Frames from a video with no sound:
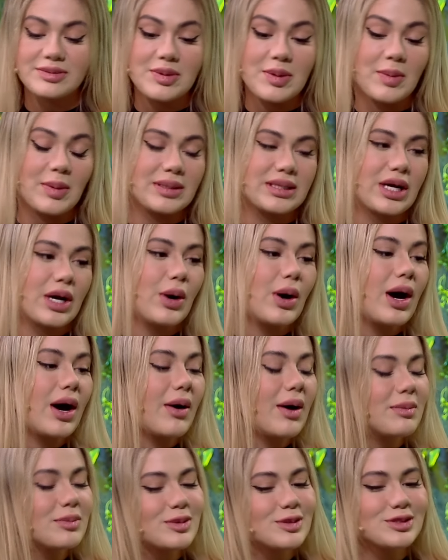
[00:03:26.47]
mi mamá
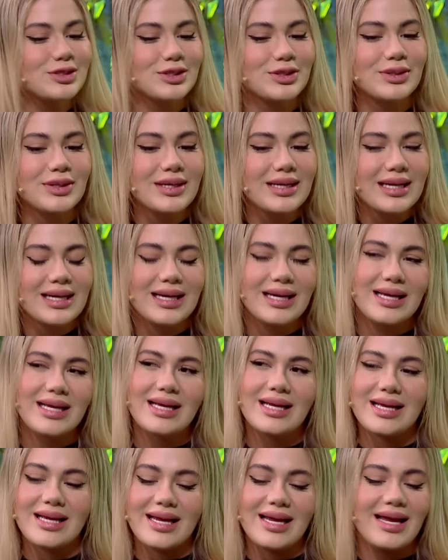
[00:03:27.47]
trabajaba mucho.
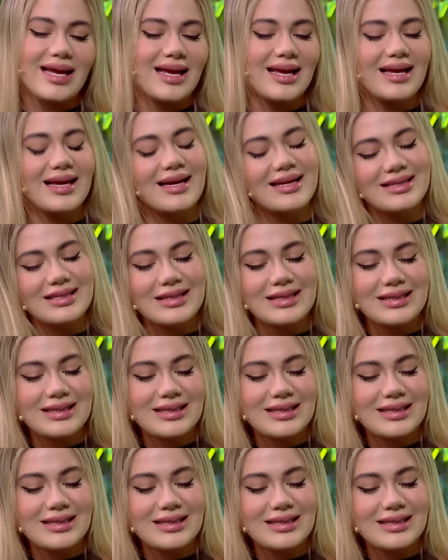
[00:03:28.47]
Eh,